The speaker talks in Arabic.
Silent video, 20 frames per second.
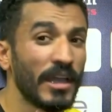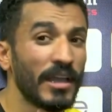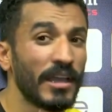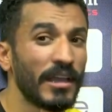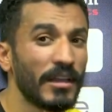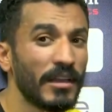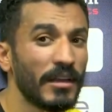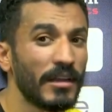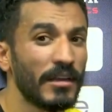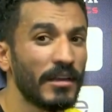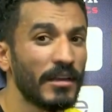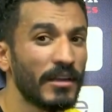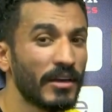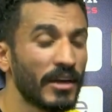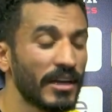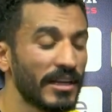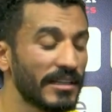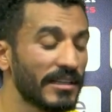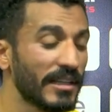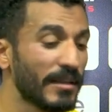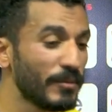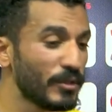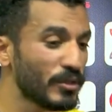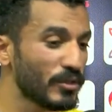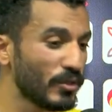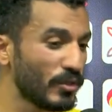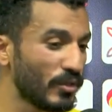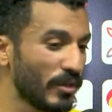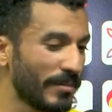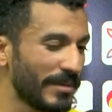الراجل ده
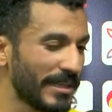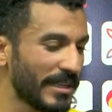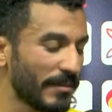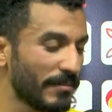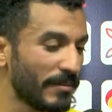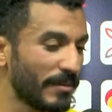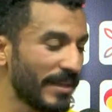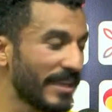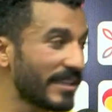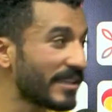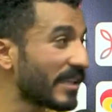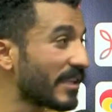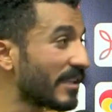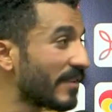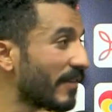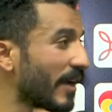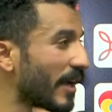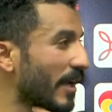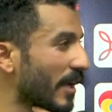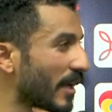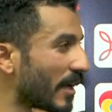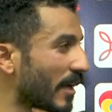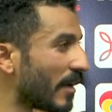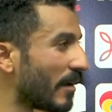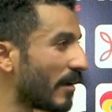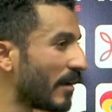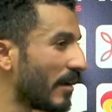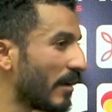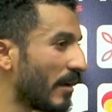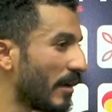ميزته ان هو بيهتم بالحته
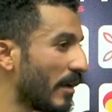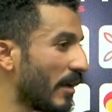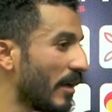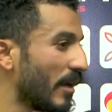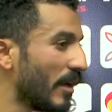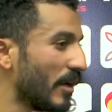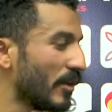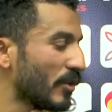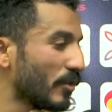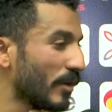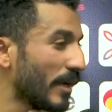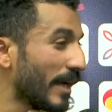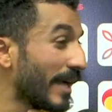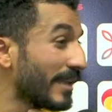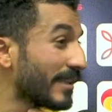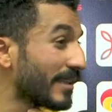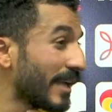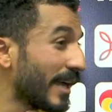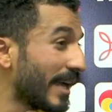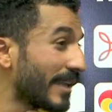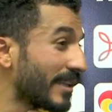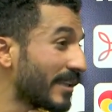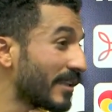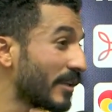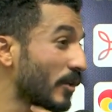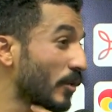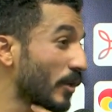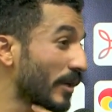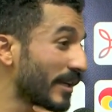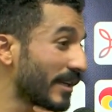الدفاعيه شويه حتى عدد
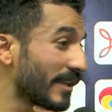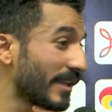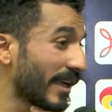الجوان اللي